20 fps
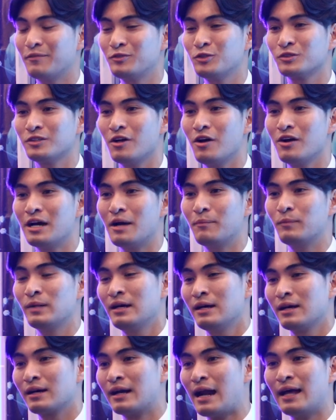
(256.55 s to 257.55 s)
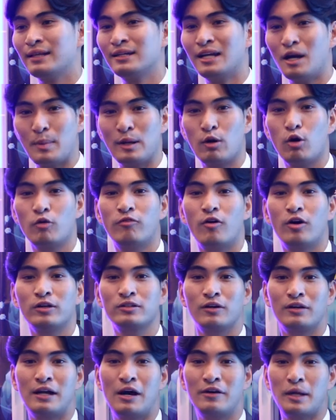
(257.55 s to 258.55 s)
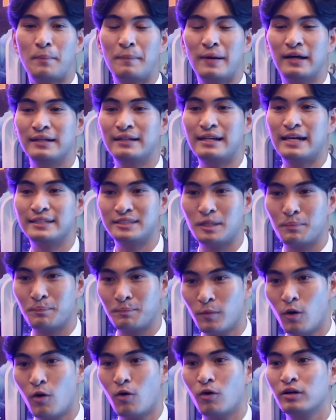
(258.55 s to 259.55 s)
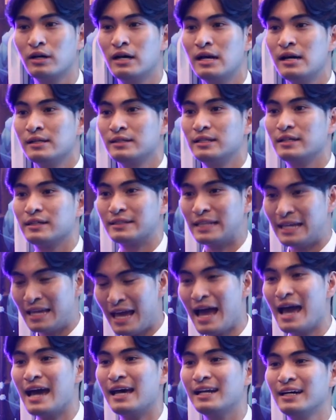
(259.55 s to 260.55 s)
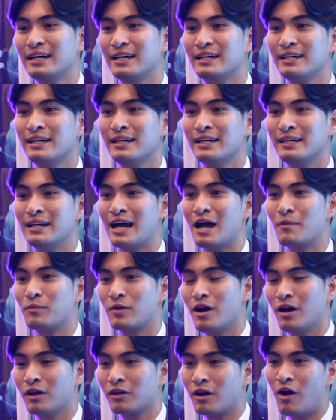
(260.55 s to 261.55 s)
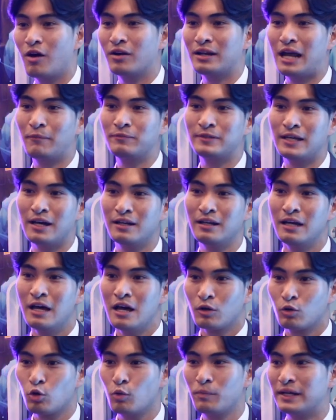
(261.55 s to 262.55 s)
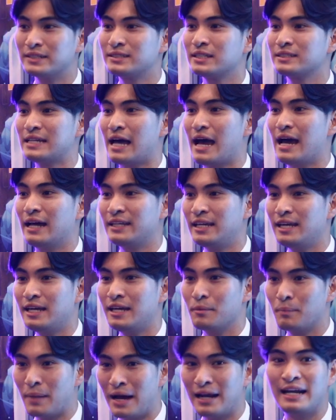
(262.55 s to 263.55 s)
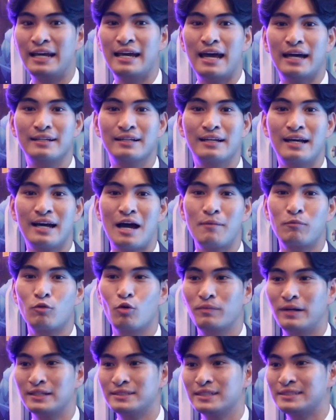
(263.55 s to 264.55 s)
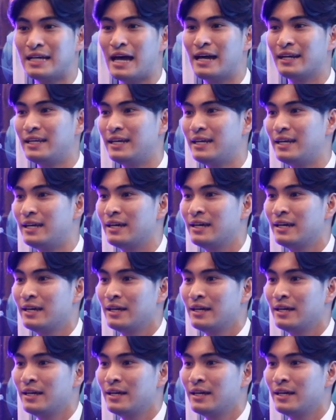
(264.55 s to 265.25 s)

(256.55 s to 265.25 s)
ครับถูกต้องครับร้านขับไมโครโฟน ของเราเนี่ยเปิดตั้งแต่ 10โมงถึงตีห้าเลยนะครับก็รองรับทั้งกลุ่มนักศึกษาที่มาเรียนนะครับกลุ่มนักศึกษาที่